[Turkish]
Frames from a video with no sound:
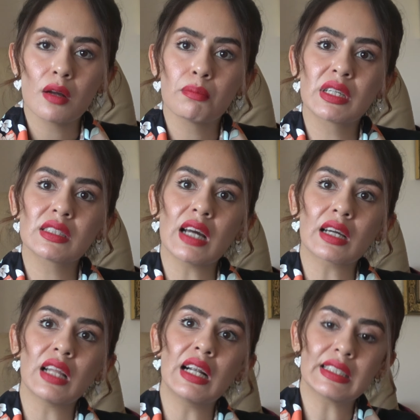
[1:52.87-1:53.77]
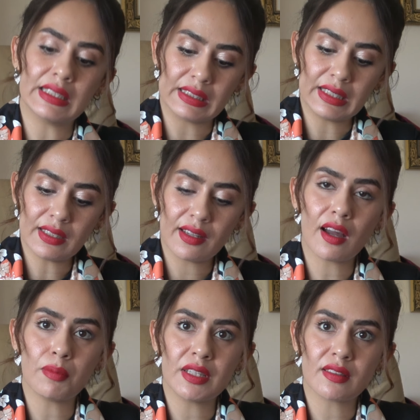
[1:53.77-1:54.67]
barınaklar yerine
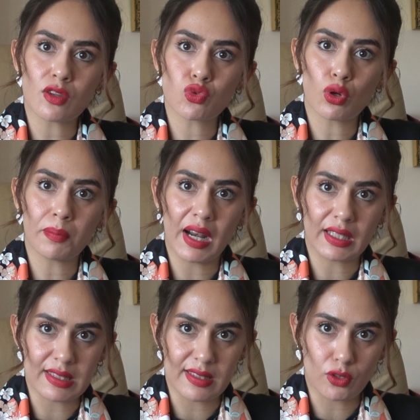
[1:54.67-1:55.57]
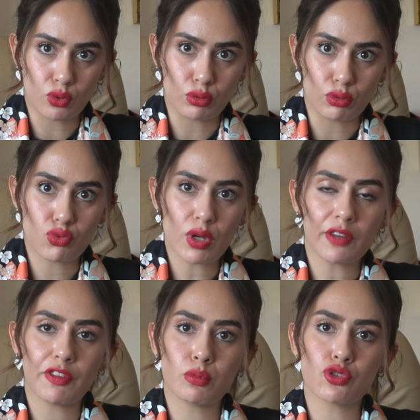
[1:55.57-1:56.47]
rehabilitasyon merkezleri
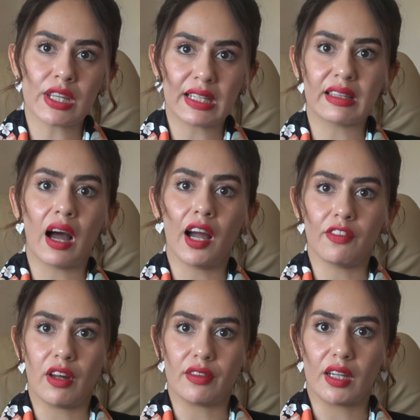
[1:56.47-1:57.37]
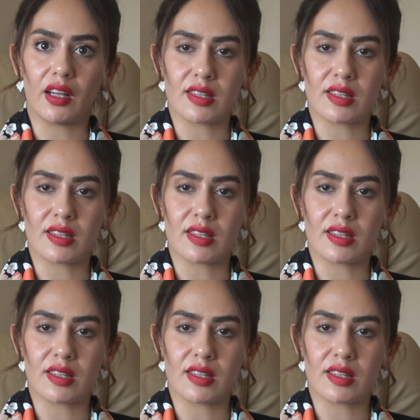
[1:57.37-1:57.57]
kurulacak ve bu şekilde hayvanlar